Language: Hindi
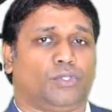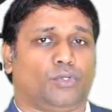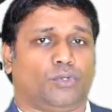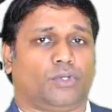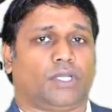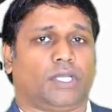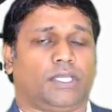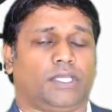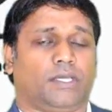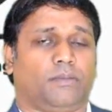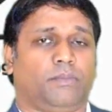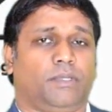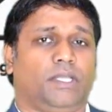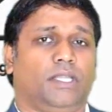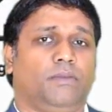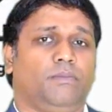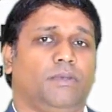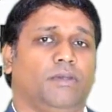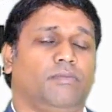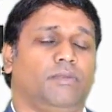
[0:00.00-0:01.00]
धोखा ना
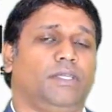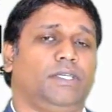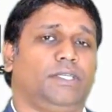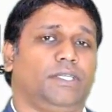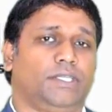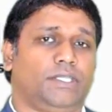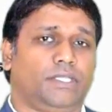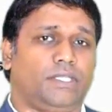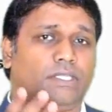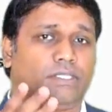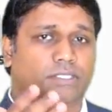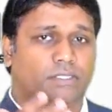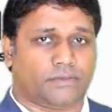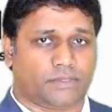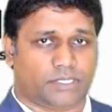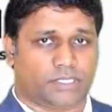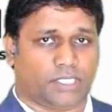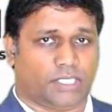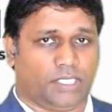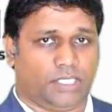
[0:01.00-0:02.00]
मिले पब्लिक ईजिली
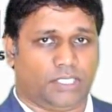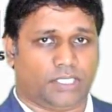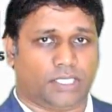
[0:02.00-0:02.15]
सब स्टडी